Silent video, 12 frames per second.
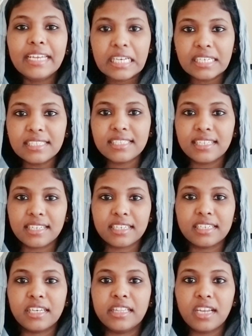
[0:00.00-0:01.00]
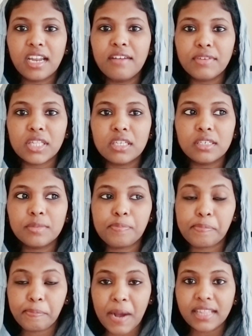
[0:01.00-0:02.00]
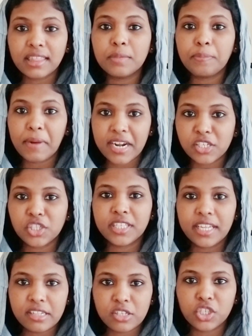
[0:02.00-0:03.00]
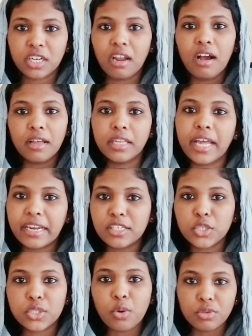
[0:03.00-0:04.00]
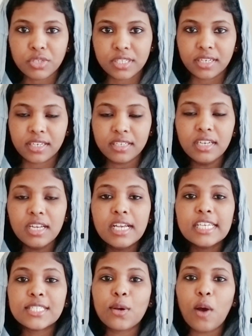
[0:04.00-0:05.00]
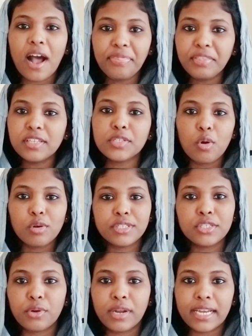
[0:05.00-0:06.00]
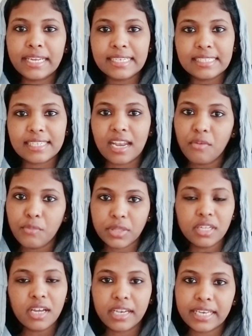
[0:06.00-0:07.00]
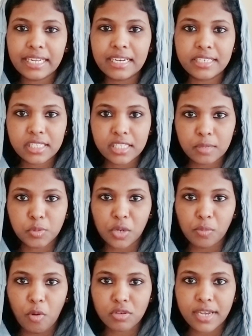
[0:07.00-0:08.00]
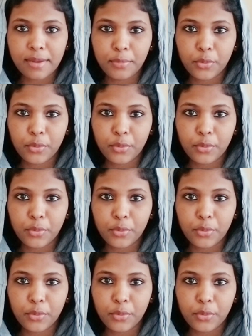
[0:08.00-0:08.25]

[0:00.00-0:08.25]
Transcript: லிங்க்ஸ் இருக்குது இதெல்லாம் வந்து பார்த்து படித்து தெரிஞ்சுக்கலாம் அது நிறைய சோர்ஸ் இருக்குது ஸோ அந்த சோர்ஸஸோட லிங்க்ஸ் எல்லாம் வந்து நான் கீழே டிஸ்கிரிப்ஷன் பாக்ஸில்